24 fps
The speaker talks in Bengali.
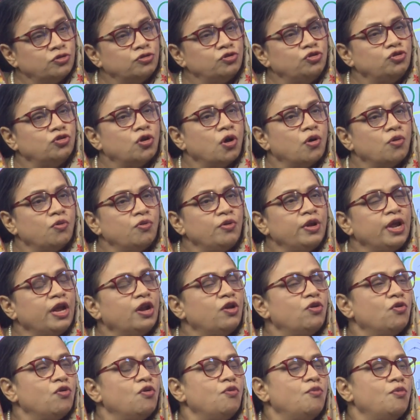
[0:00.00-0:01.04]
সো যখন
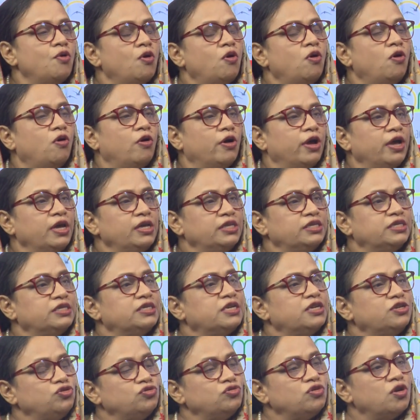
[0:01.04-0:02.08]
এরকম হয়
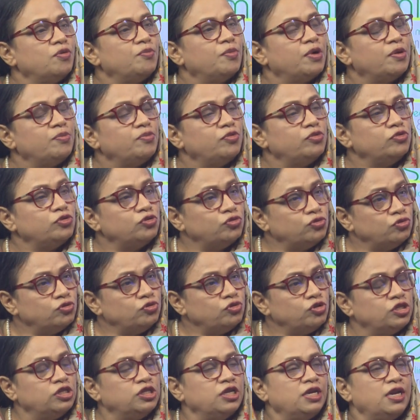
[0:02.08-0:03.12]
যেটার জন্য আমরা
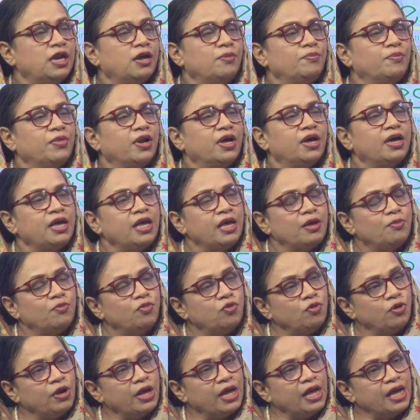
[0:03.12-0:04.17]
প্রস্তুত ছিলাম না
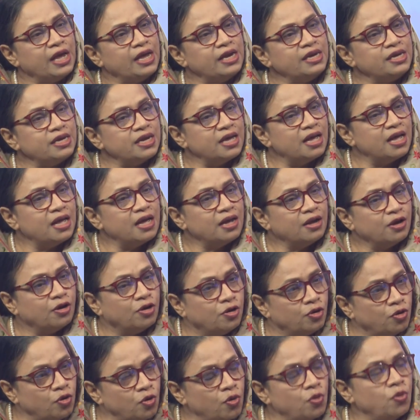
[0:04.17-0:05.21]
এবং এটা
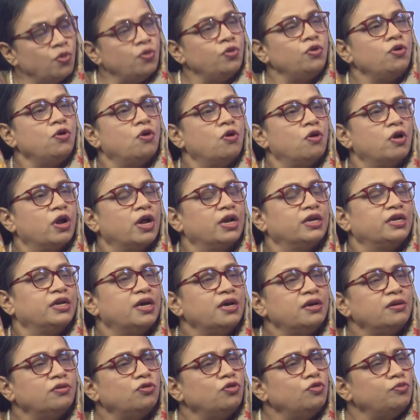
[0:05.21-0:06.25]
গ্রহণ
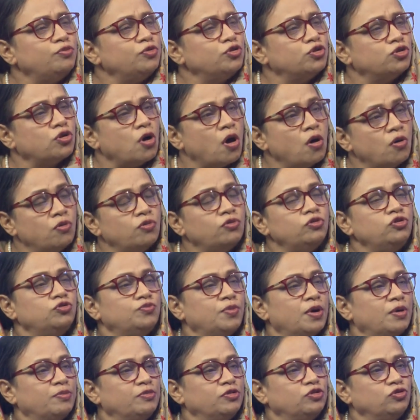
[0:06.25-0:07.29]
করাটা খুব
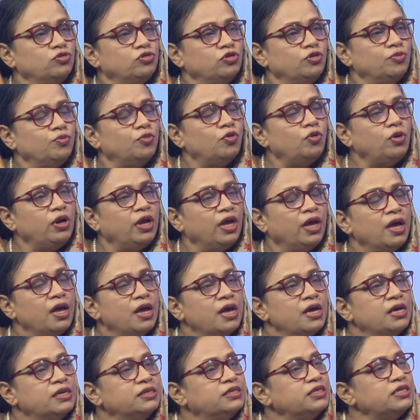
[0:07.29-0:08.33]
সহজভাবে যদি বলি
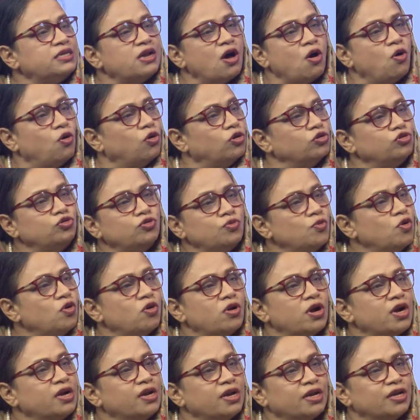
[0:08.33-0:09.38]
যেটা হজম
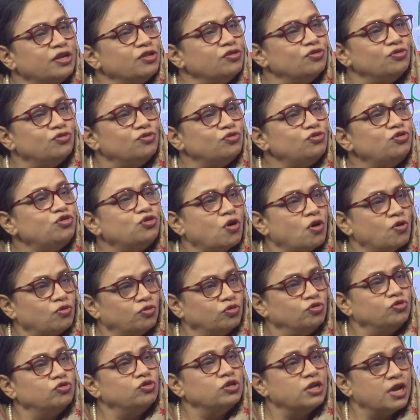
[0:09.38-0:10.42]
করাটা কিন্তু
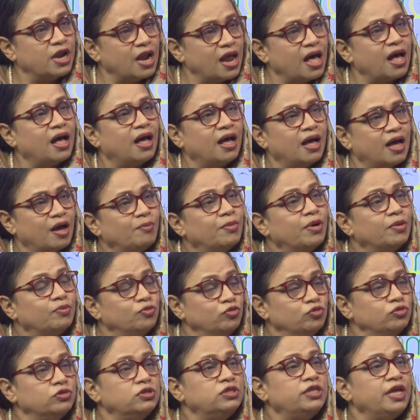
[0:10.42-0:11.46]
সহজ না আমরা
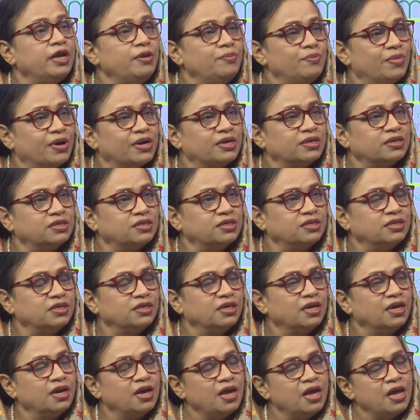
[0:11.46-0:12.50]
বুঝতেই পারছি
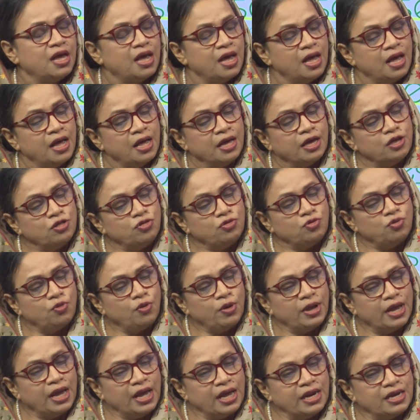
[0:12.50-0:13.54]
কিন্তু
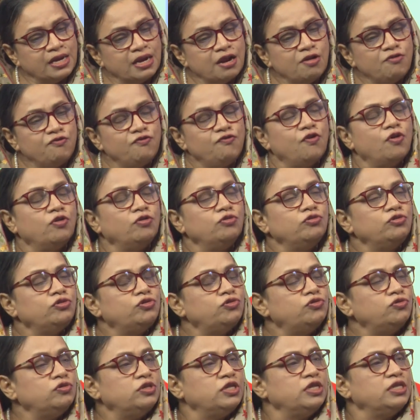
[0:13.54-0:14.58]
এটার
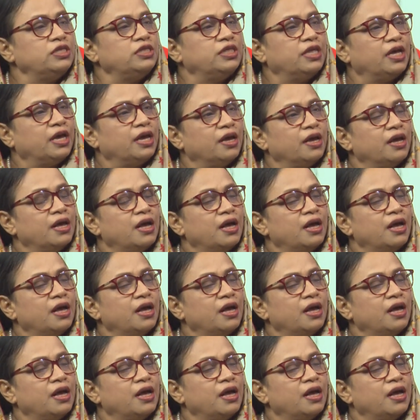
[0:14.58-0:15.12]
ফলশ্রুতিতে